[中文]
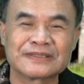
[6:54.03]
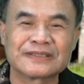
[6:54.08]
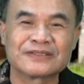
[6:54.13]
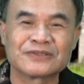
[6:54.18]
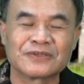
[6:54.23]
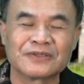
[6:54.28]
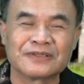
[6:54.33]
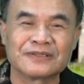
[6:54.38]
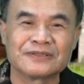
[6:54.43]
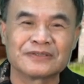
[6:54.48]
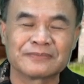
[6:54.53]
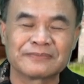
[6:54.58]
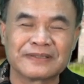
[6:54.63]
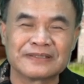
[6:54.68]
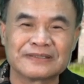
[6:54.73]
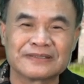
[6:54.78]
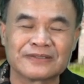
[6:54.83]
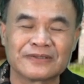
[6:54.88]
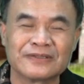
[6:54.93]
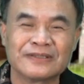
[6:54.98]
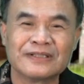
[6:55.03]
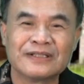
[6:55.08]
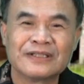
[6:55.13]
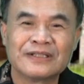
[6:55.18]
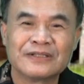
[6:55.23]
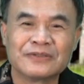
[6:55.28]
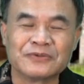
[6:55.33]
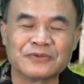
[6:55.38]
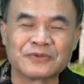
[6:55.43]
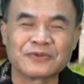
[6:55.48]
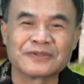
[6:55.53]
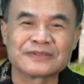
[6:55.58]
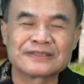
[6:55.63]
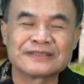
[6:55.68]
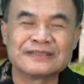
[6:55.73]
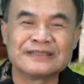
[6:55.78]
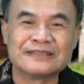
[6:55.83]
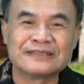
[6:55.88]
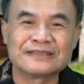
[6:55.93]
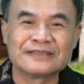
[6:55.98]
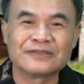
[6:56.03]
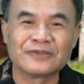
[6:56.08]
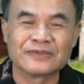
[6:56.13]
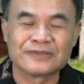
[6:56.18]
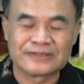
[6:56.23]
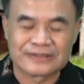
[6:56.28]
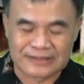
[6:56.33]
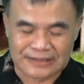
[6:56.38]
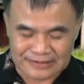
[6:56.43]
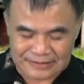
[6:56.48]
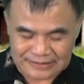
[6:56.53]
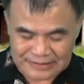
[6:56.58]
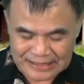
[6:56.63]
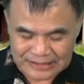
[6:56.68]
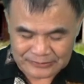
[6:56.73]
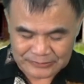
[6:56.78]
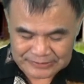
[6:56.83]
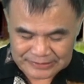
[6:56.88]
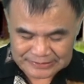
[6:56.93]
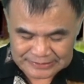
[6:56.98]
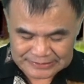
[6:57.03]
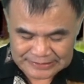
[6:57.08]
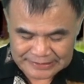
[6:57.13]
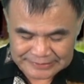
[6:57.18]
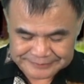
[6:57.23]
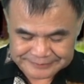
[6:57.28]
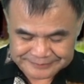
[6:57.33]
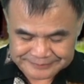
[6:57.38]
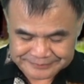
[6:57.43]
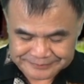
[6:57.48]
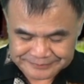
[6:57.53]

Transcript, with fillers: 这时候呢，就变成说，如果是你是有钱的大户人家，